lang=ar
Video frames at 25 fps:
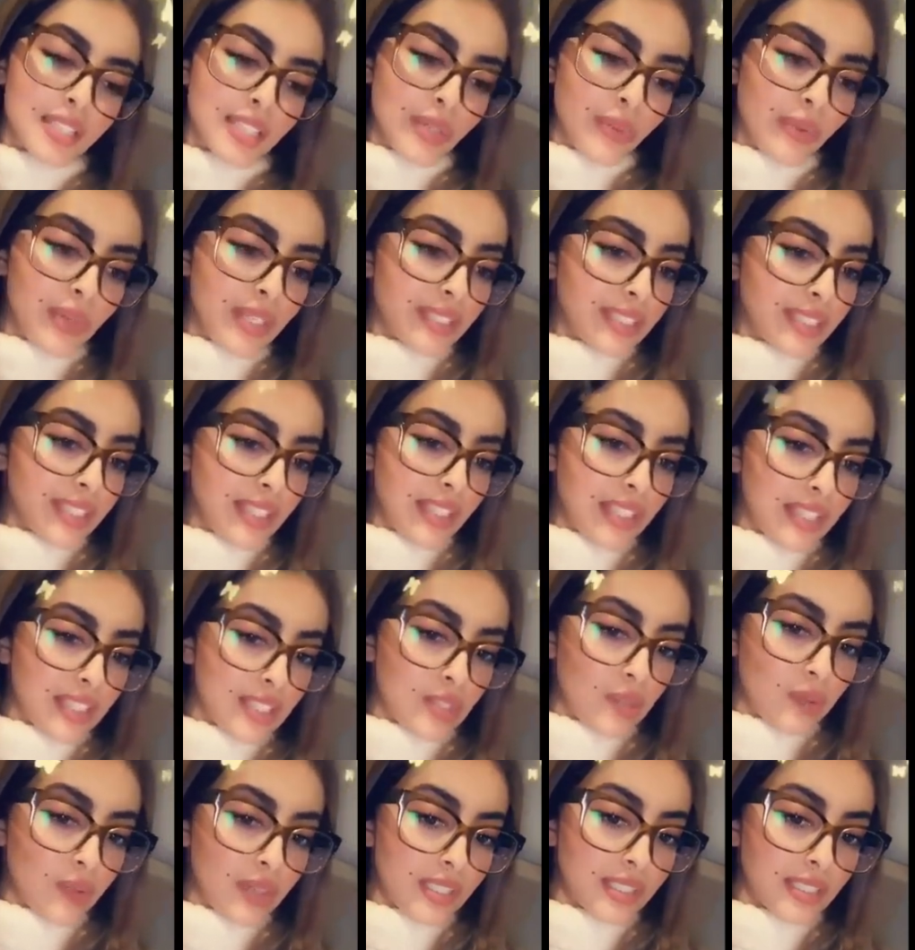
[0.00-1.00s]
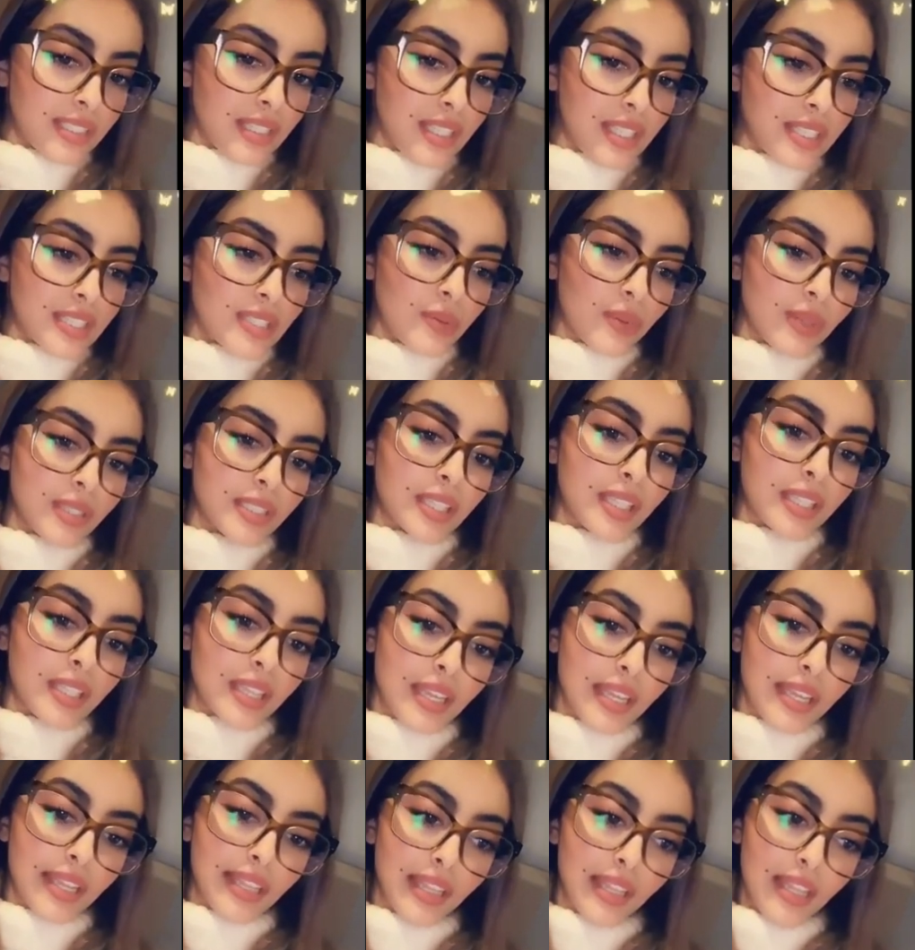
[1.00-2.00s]
سويت كذا سويت كذا سويت
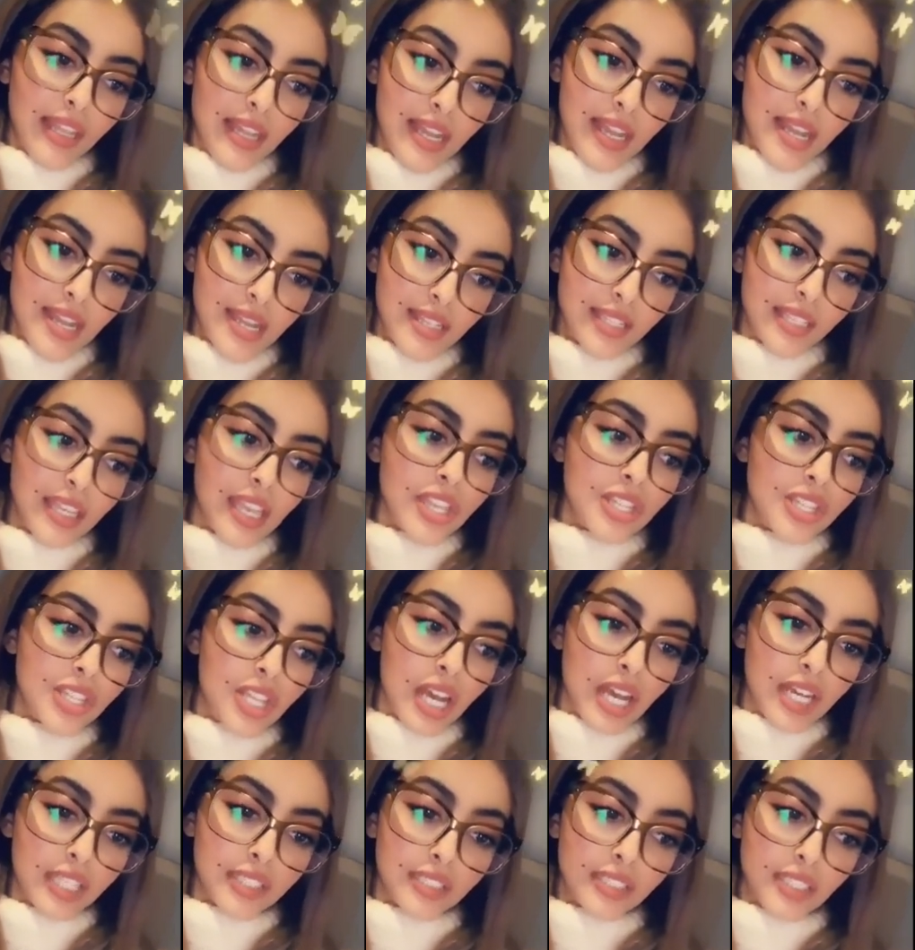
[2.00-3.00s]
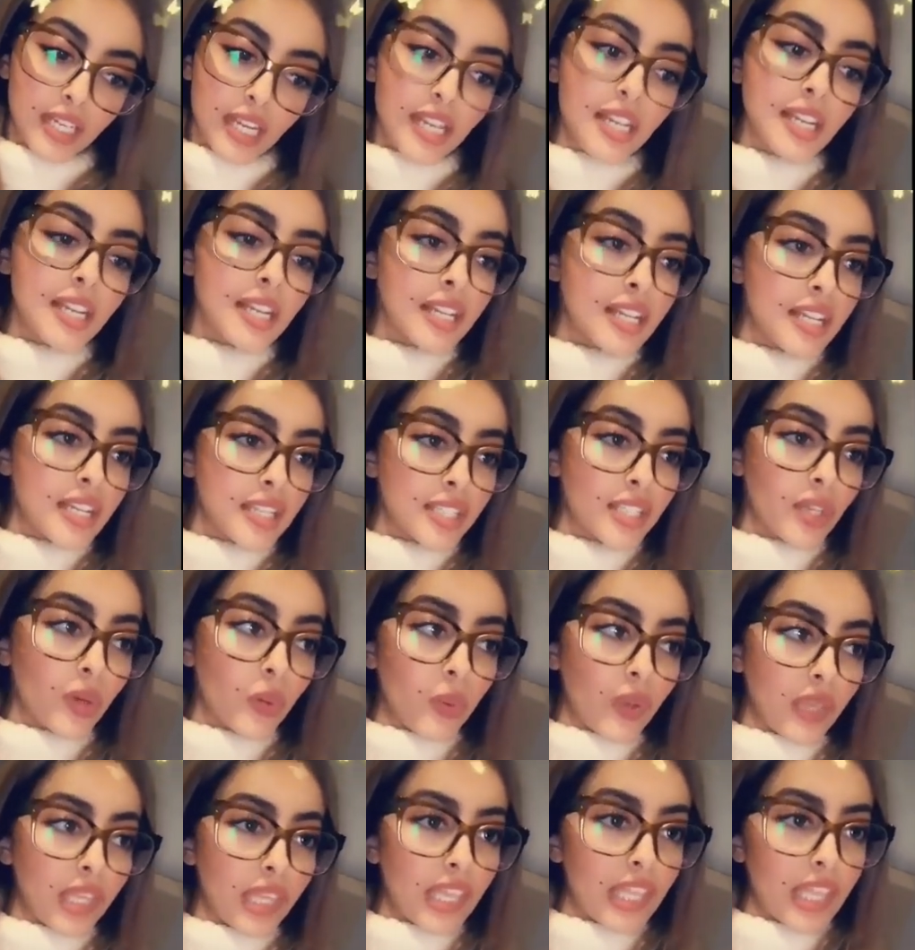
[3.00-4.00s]
كذا يلا يا شاطرة
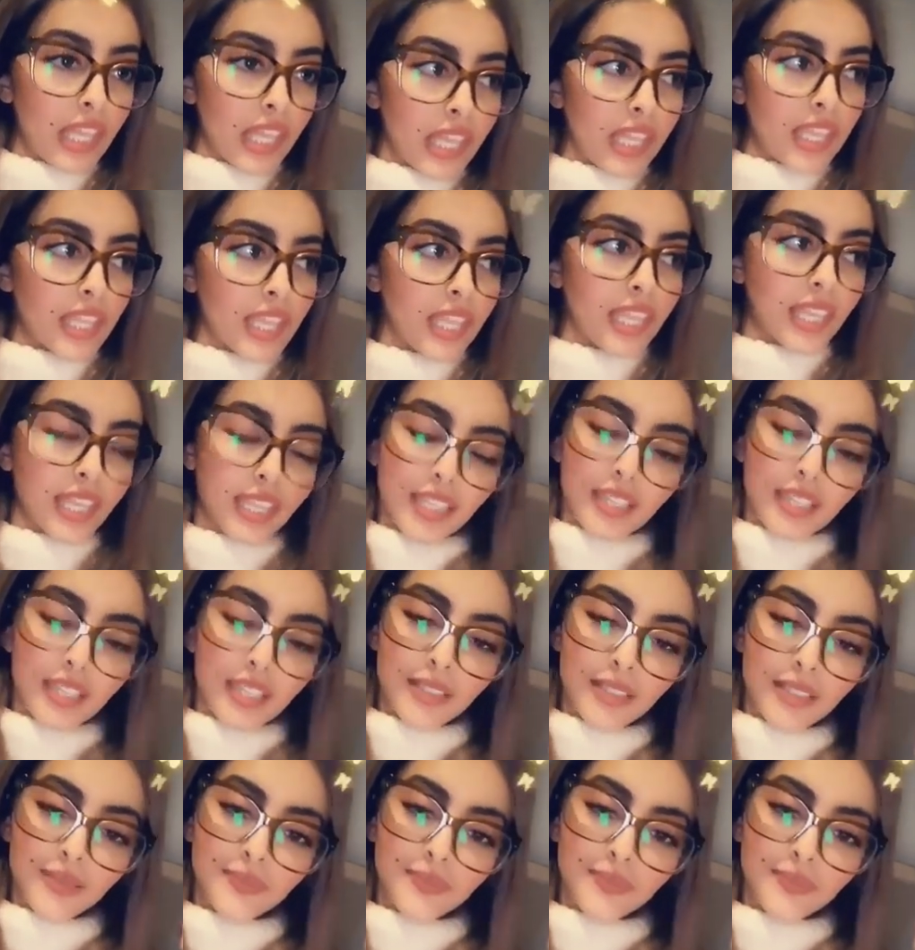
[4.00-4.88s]
سوي كذا كذا كذا